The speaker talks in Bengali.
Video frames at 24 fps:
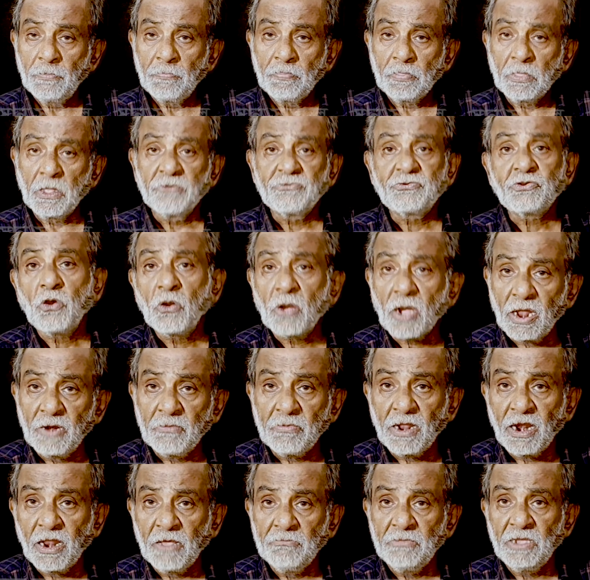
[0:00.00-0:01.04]
খান
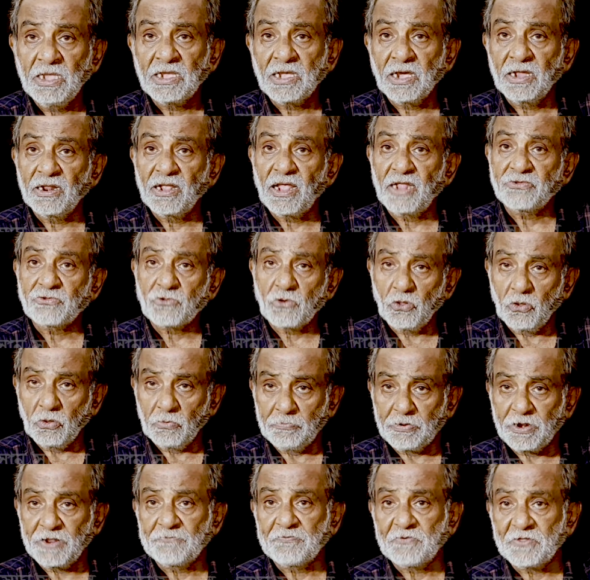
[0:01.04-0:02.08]
সকালবেলা মেকার আসলো
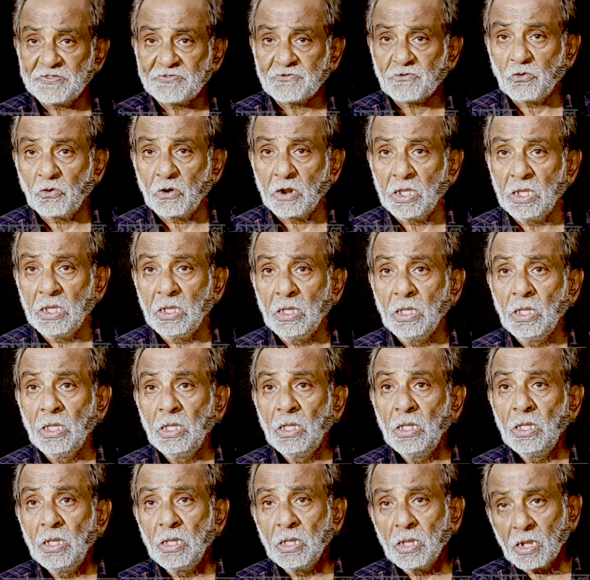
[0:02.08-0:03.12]
ব্রেকফাস্ট করে
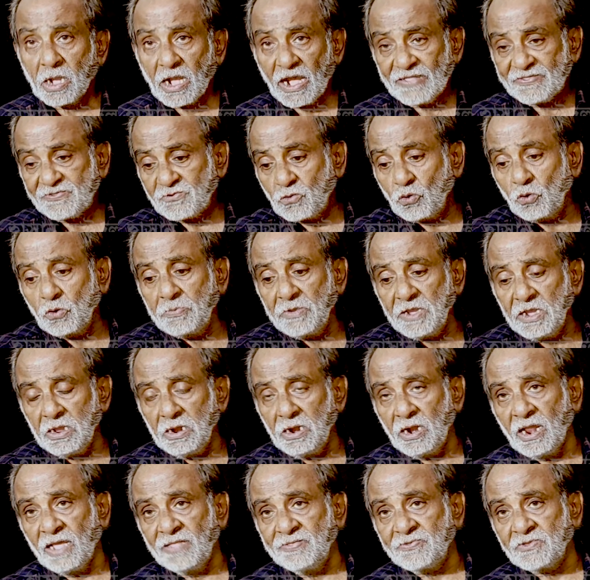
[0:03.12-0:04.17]
কাজ করবে
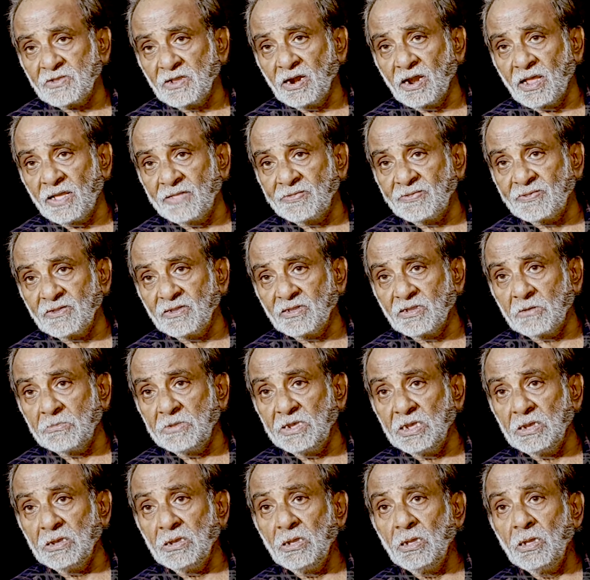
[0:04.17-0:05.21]
লাঞ্চে লাঞ্চে যাবে
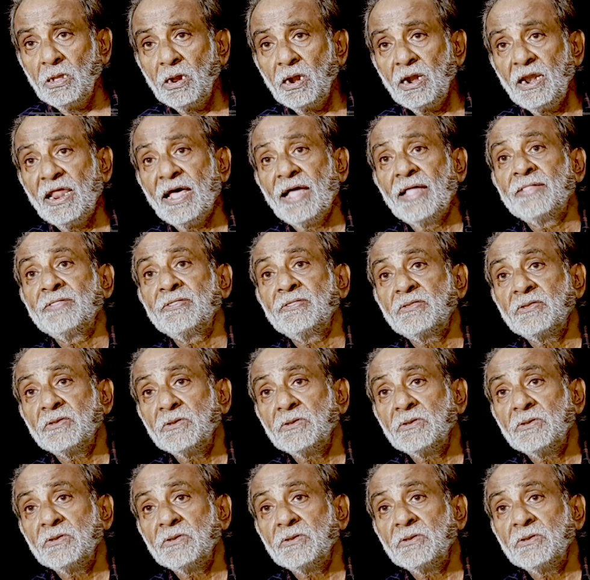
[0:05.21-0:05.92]
লাঞ্চ